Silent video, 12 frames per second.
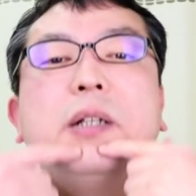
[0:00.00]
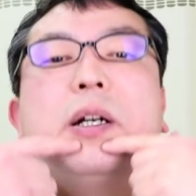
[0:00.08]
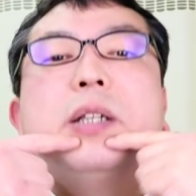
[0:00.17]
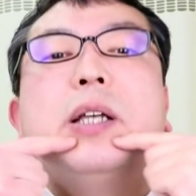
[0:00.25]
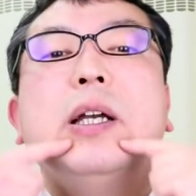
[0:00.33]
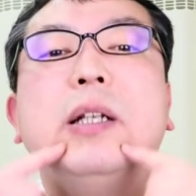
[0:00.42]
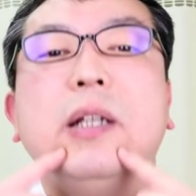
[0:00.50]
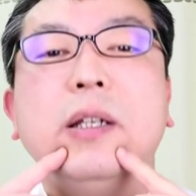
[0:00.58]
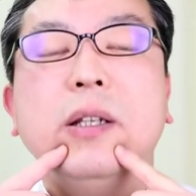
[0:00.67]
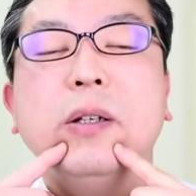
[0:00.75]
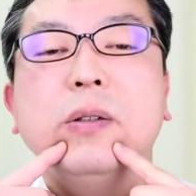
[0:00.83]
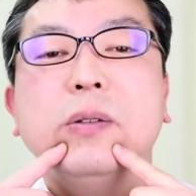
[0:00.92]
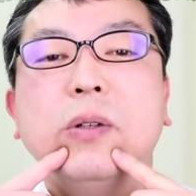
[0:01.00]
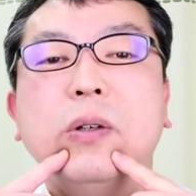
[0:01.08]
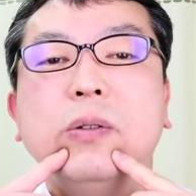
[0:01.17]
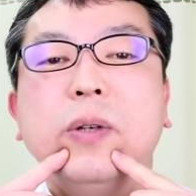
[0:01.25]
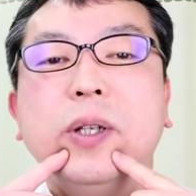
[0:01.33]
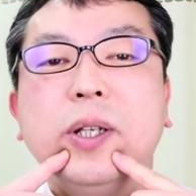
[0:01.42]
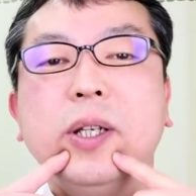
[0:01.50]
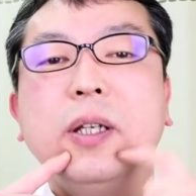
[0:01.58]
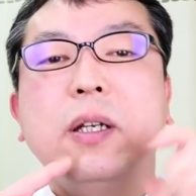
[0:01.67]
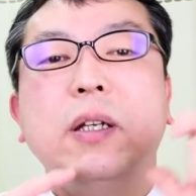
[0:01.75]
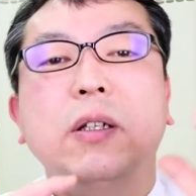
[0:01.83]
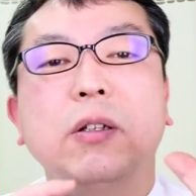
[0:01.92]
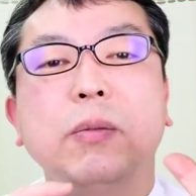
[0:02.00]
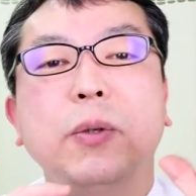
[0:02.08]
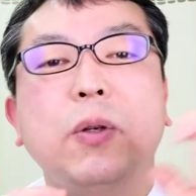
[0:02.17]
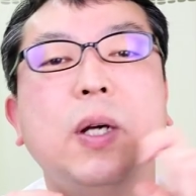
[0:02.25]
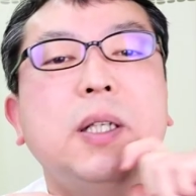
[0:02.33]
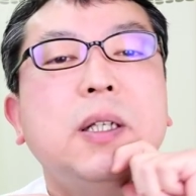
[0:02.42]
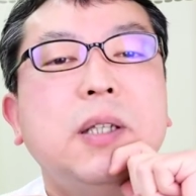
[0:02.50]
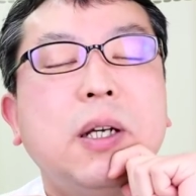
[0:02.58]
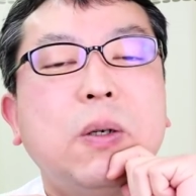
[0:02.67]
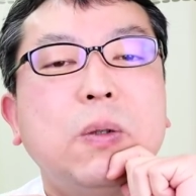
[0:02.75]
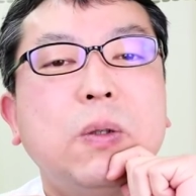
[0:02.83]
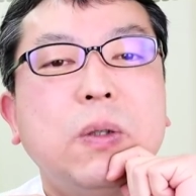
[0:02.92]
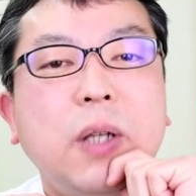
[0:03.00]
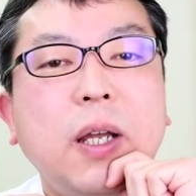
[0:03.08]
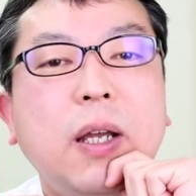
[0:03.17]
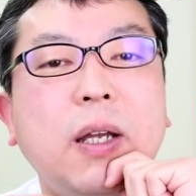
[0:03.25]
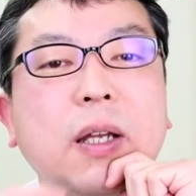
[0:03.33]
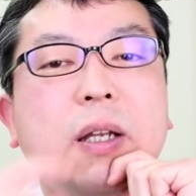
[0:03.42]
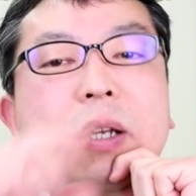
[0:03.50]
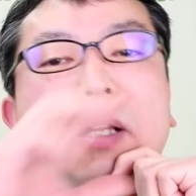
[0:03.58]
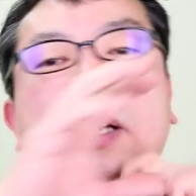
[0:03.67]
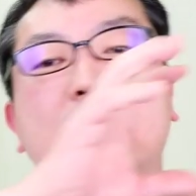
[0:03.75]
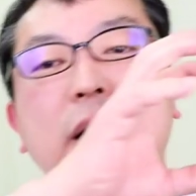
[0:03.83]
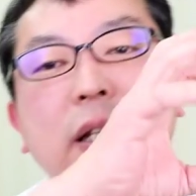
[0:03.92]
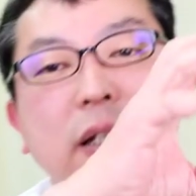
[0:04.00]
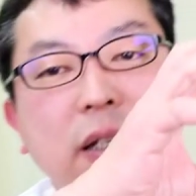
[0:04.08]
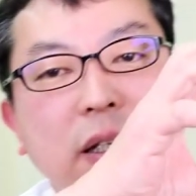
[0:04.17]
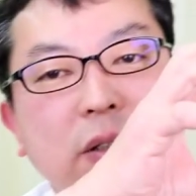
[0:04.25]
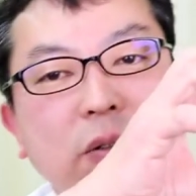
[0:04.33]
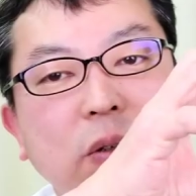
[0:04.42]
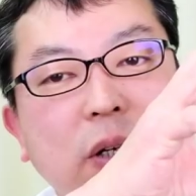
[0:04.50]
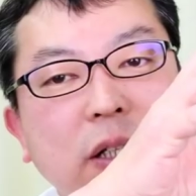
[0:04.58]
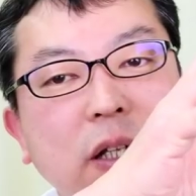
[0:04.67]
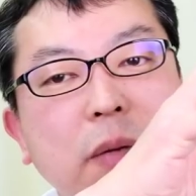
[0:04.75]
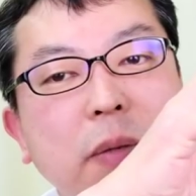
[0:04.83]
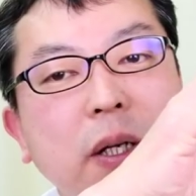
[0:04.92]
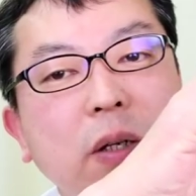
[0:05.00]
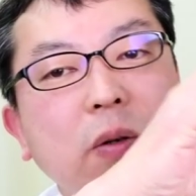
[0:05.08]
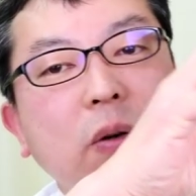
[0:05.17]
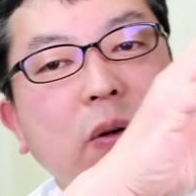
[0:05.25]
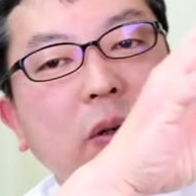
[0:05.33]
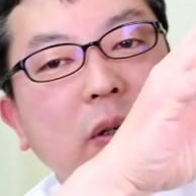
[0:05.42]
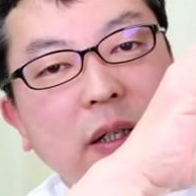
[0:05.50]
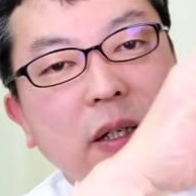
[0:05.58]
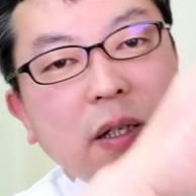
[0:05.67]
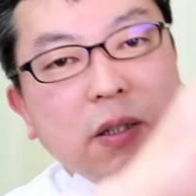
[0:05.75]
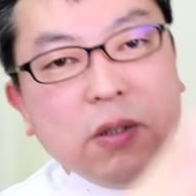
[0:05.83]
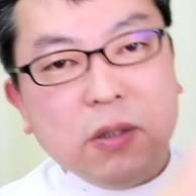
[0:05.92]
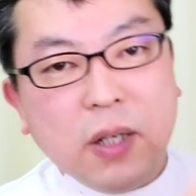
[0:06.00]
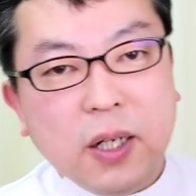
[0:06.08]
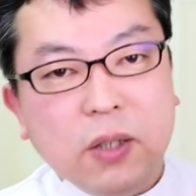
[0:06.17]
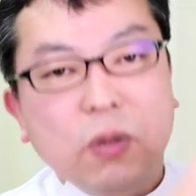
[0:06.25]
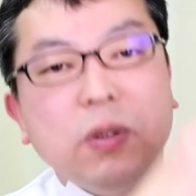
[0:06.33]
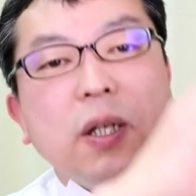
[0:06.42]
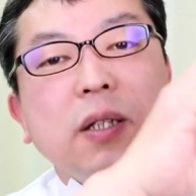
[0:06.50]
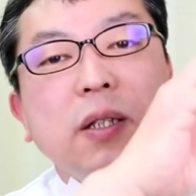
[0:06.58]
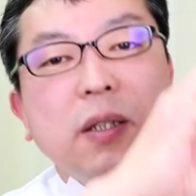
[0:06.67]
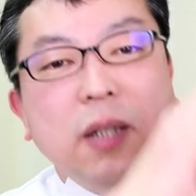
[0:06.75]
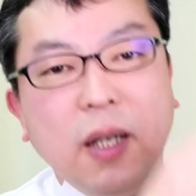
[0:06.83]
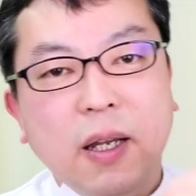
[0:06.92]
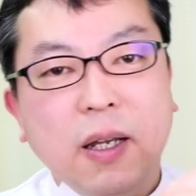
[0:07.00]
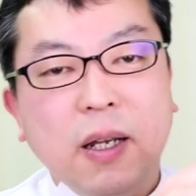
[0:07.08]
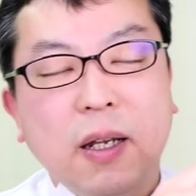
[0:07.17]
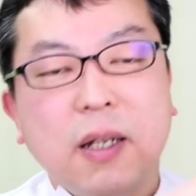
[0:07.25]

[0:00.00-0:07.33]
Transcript: 硬い筋肉の上に指を当てたことで、筋肉の塊をスライドさせて、